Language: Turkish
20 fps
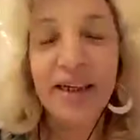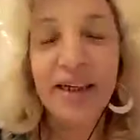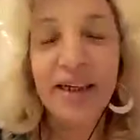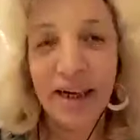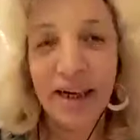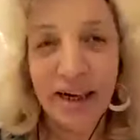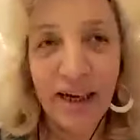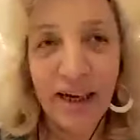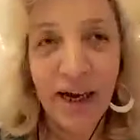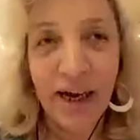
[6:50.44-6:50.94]

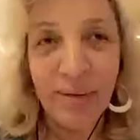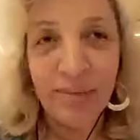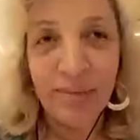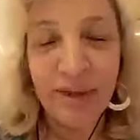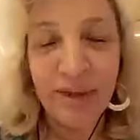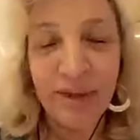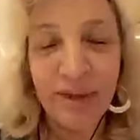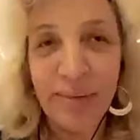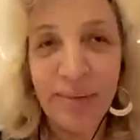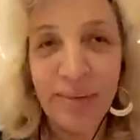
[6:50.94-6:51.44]

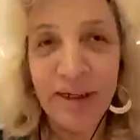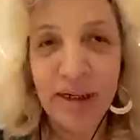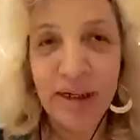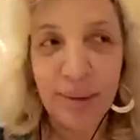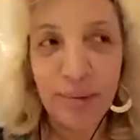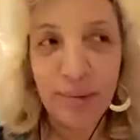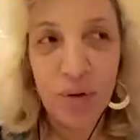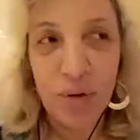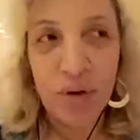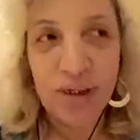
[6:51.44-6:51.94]
ayağımda bir
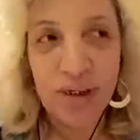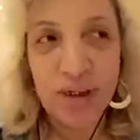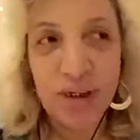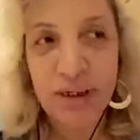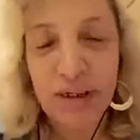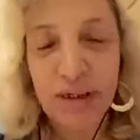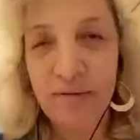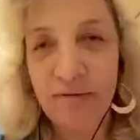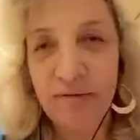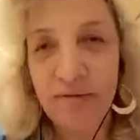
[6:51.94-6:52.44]
kapsül
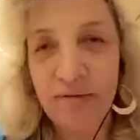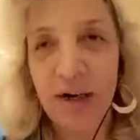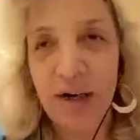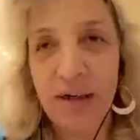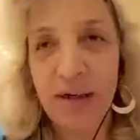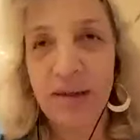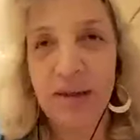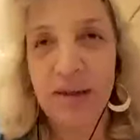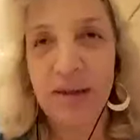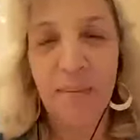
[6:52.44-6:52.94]
kistim
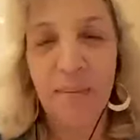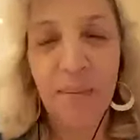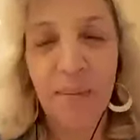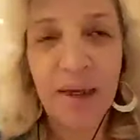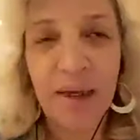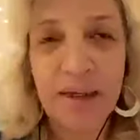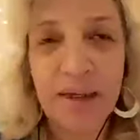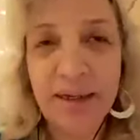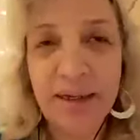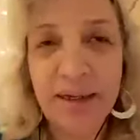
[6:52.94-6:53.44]
vardı.
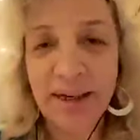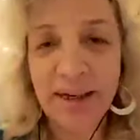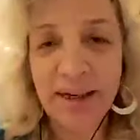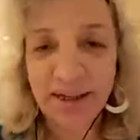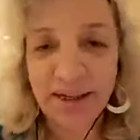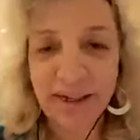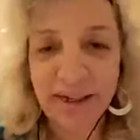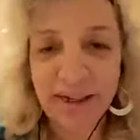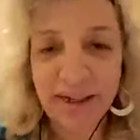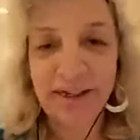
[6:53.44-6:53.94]
İki
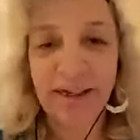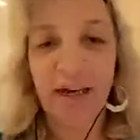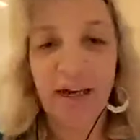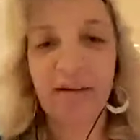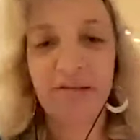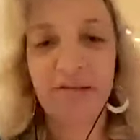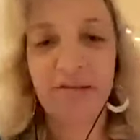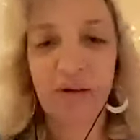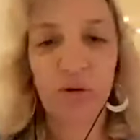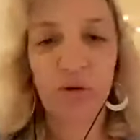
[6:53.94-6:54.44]
senedir
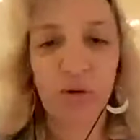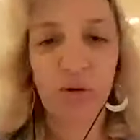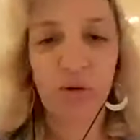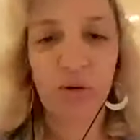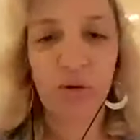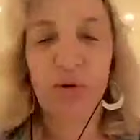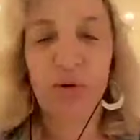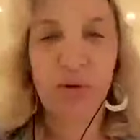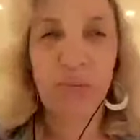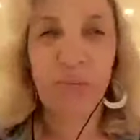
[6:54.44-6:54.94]
tedavi
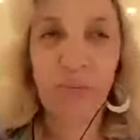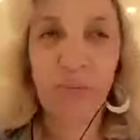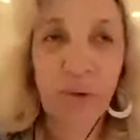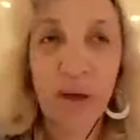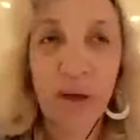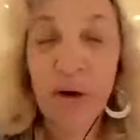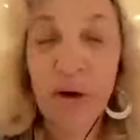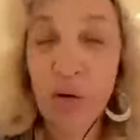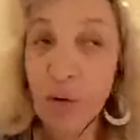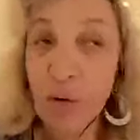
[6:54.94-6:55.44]
görüyorum.
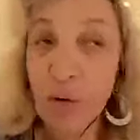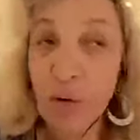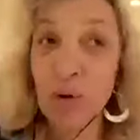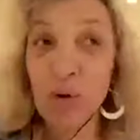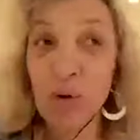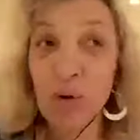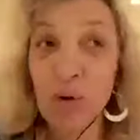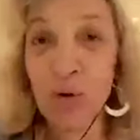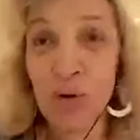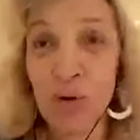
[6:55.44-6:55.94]
O çok
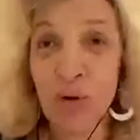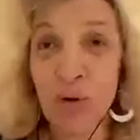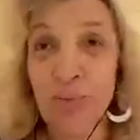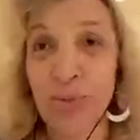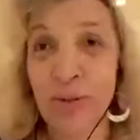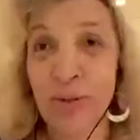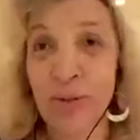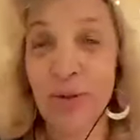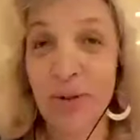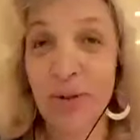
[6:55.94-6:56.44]

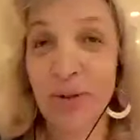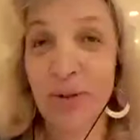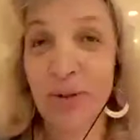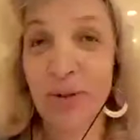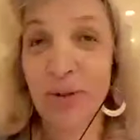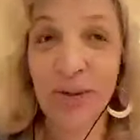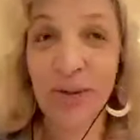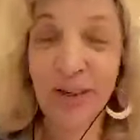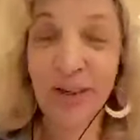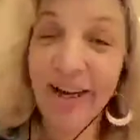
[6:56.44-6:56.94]
küçülmüş.
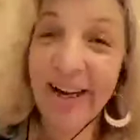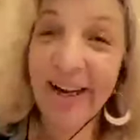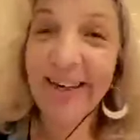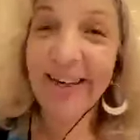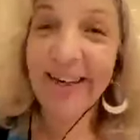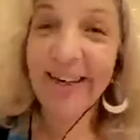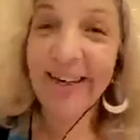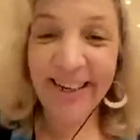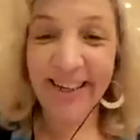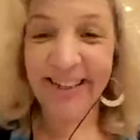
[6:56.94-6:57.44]

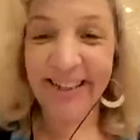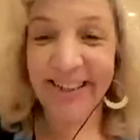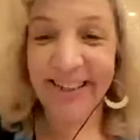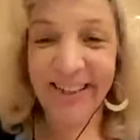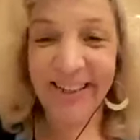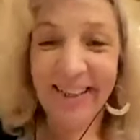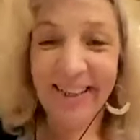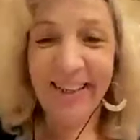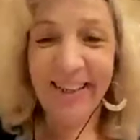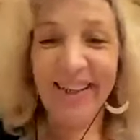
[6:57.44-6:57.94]
Harikaydı.
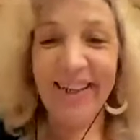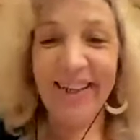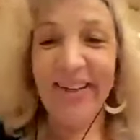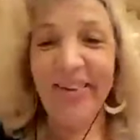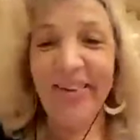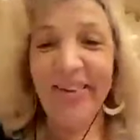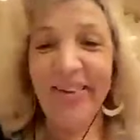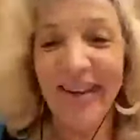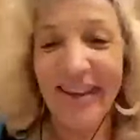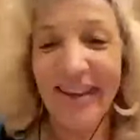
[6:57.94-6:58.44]

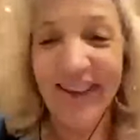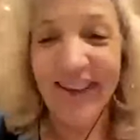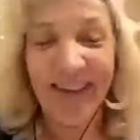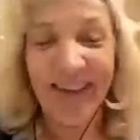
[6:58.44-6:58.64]
Ve e,